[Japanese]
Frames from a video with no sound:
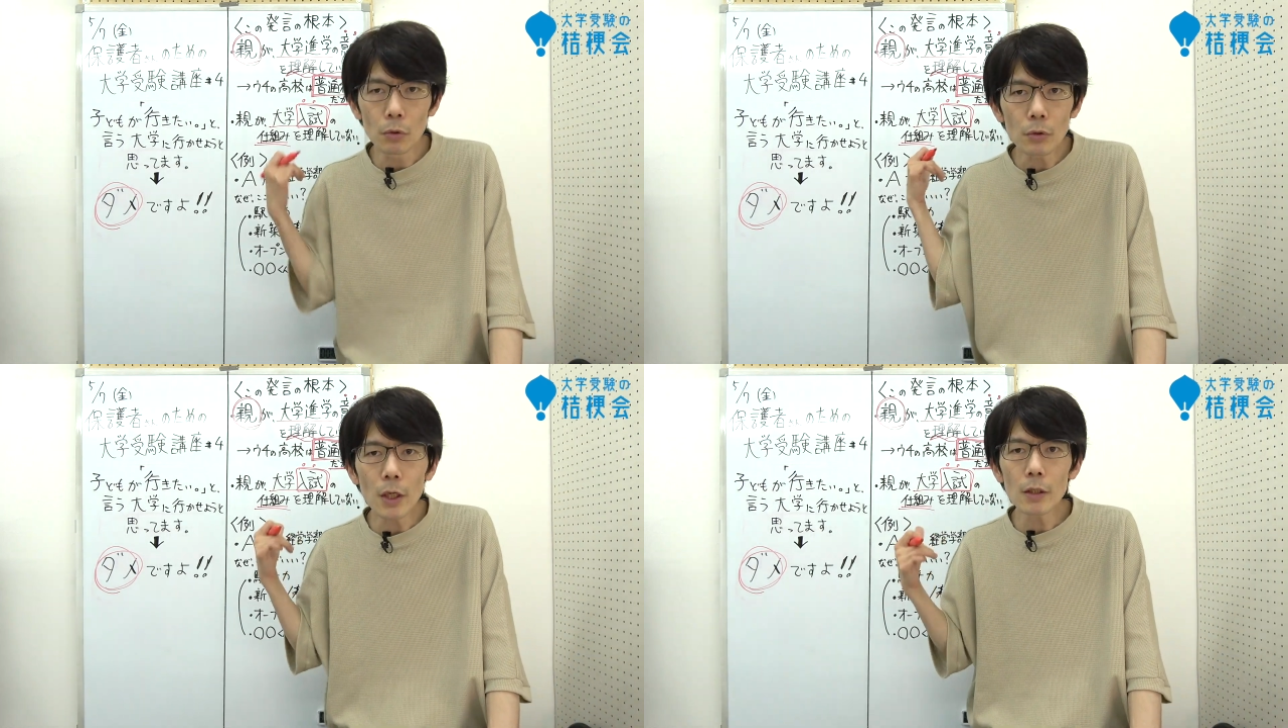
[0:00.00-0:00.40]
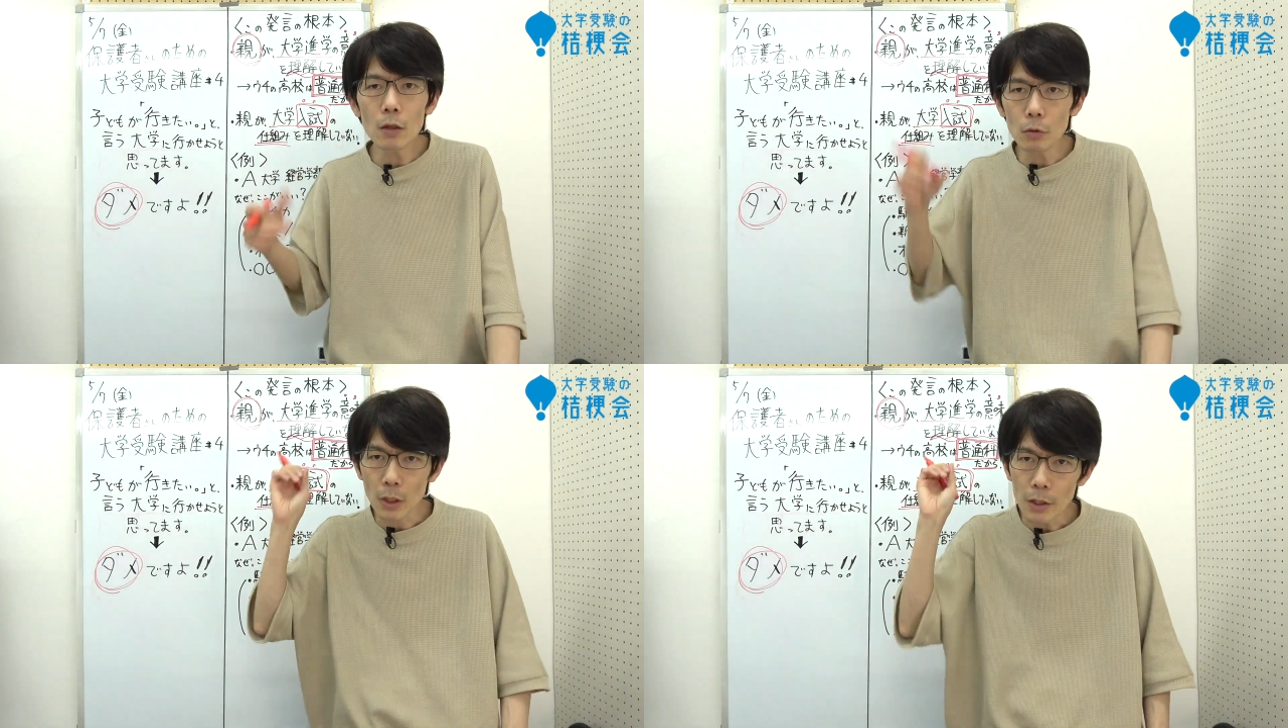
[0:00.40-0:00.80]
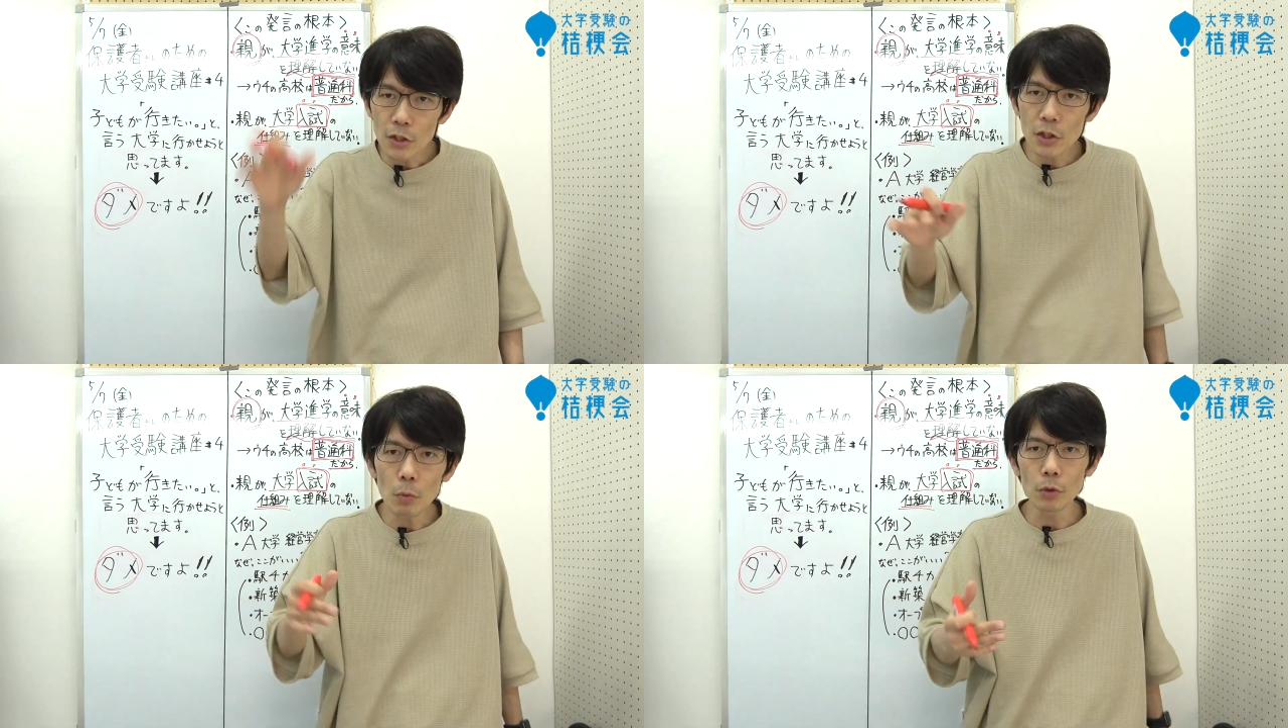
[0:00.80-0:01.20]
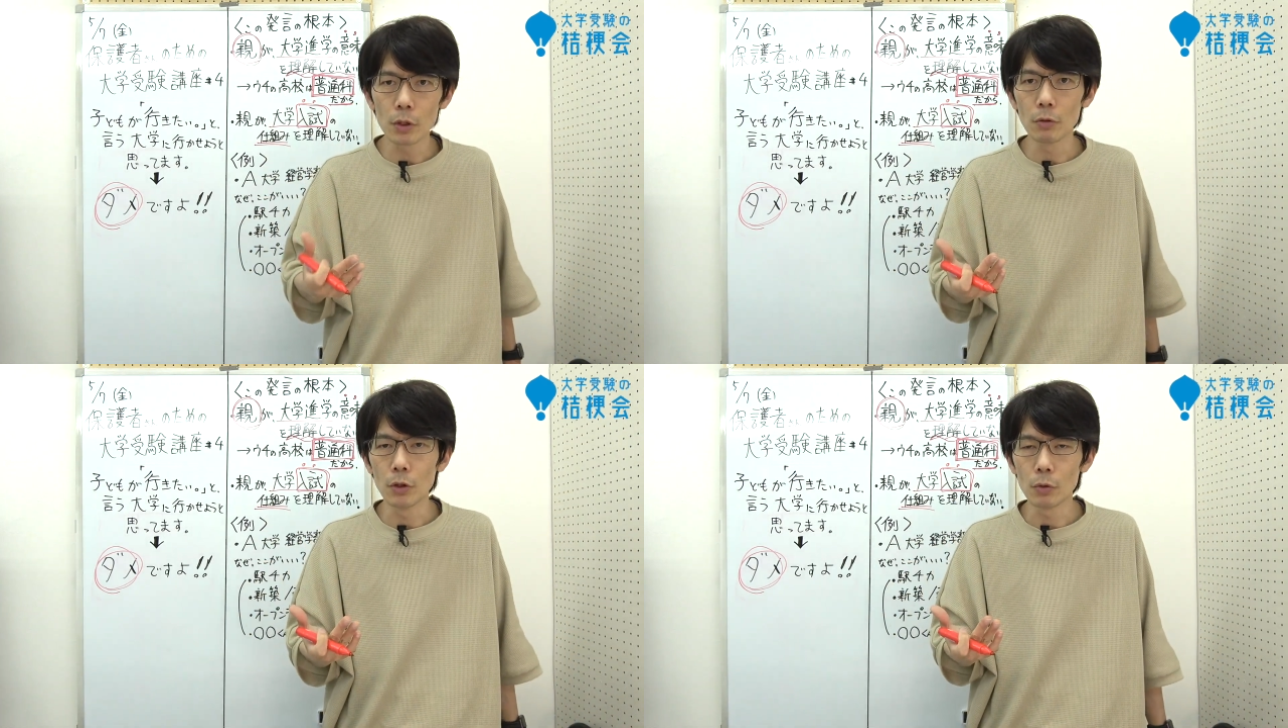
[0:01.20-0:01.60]
この大学を第一志望っ
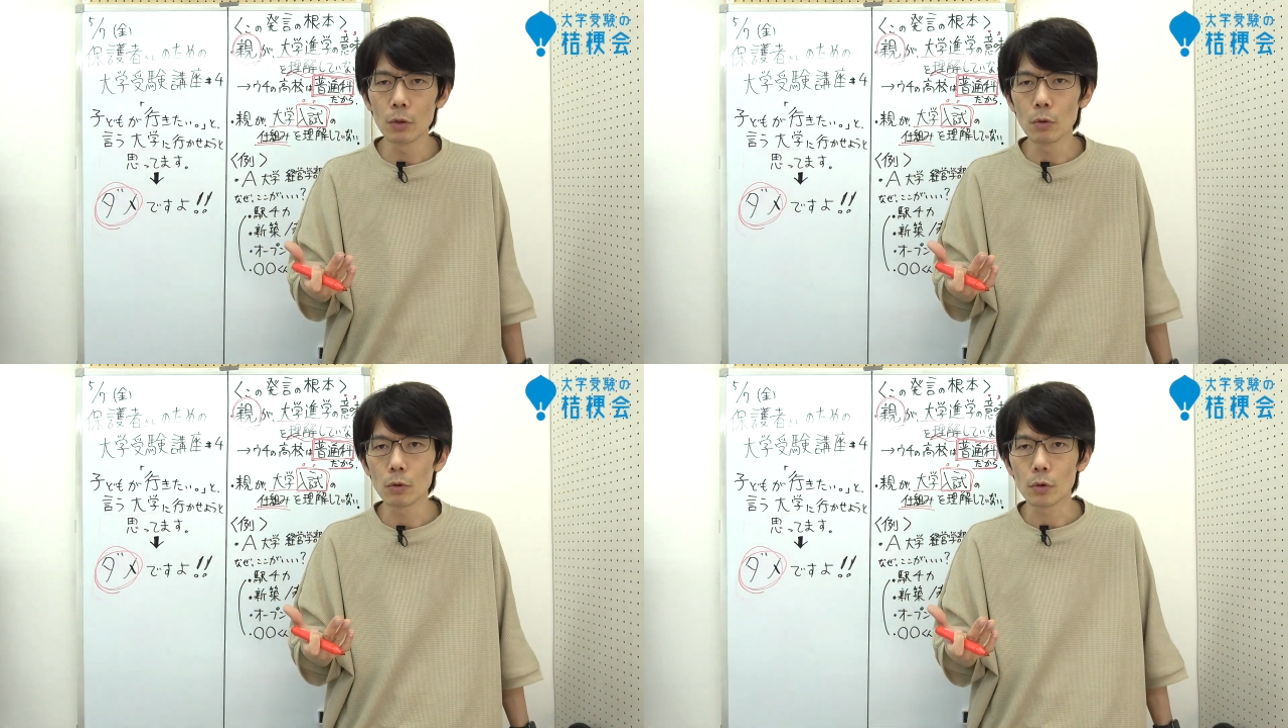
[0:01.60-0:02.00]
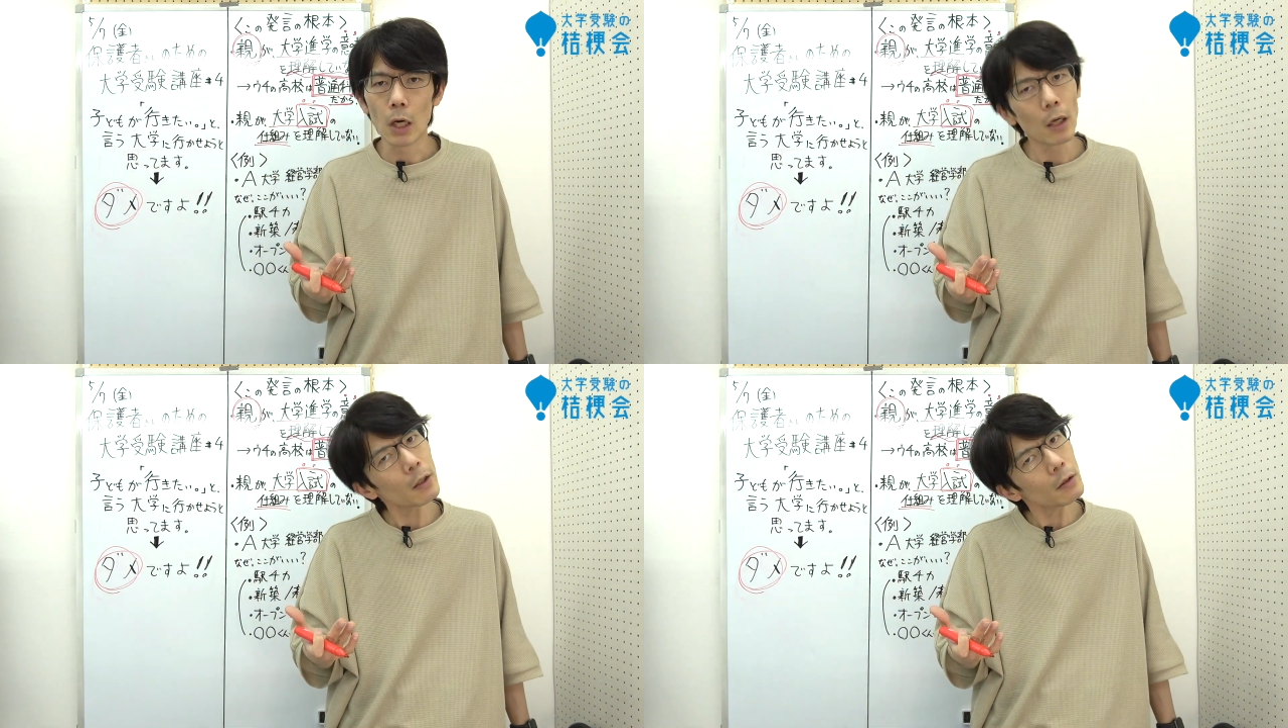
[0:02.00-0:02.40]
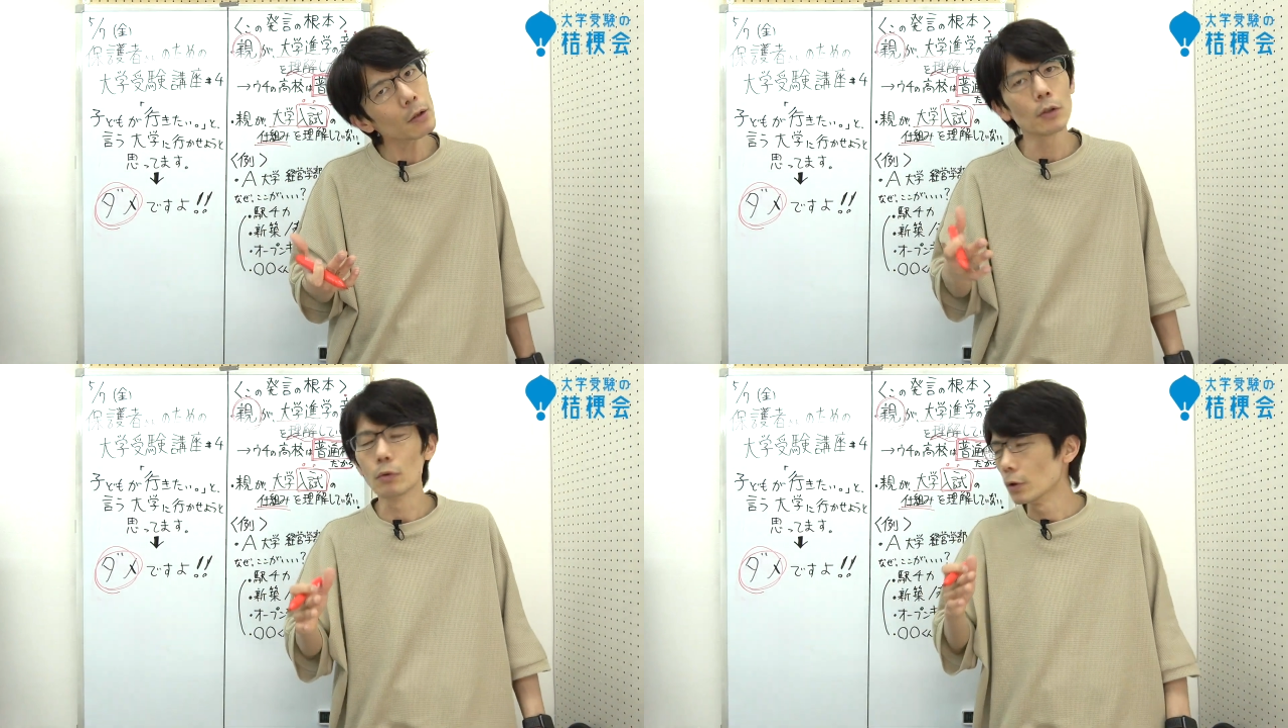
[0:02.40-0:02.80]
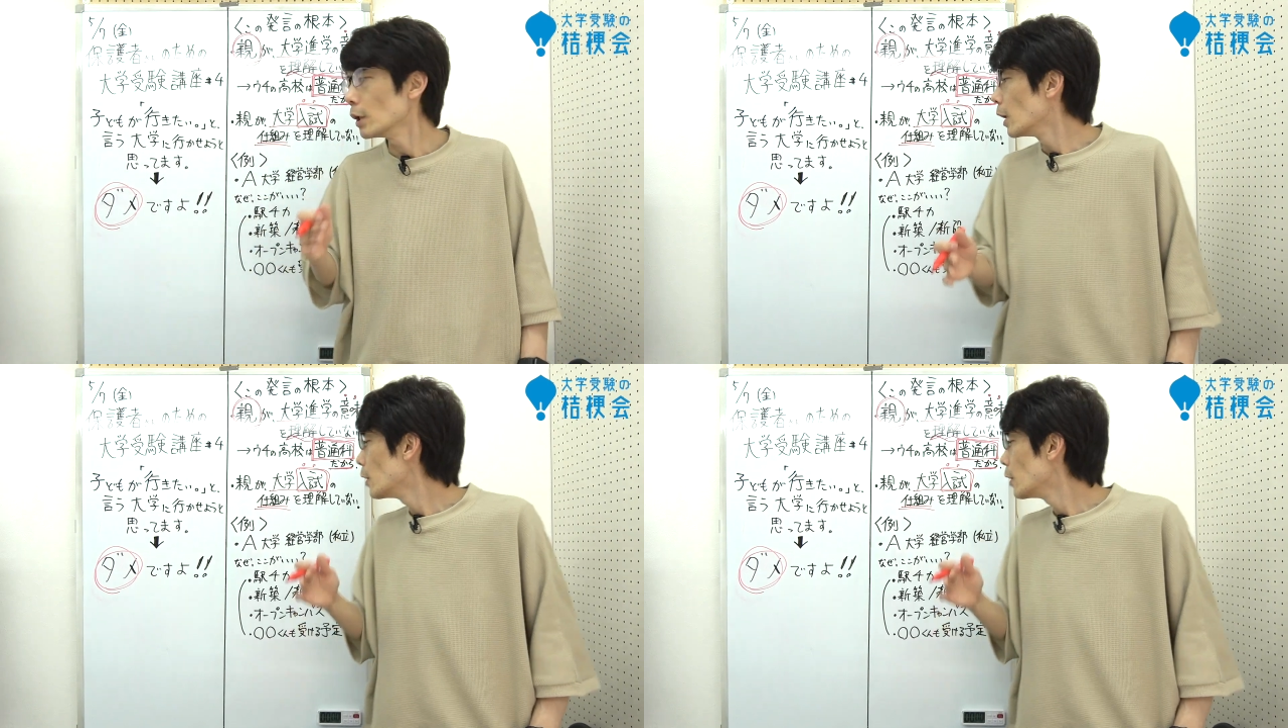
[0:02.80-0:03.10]
ていう風に言ってくることって、あれっていう風に。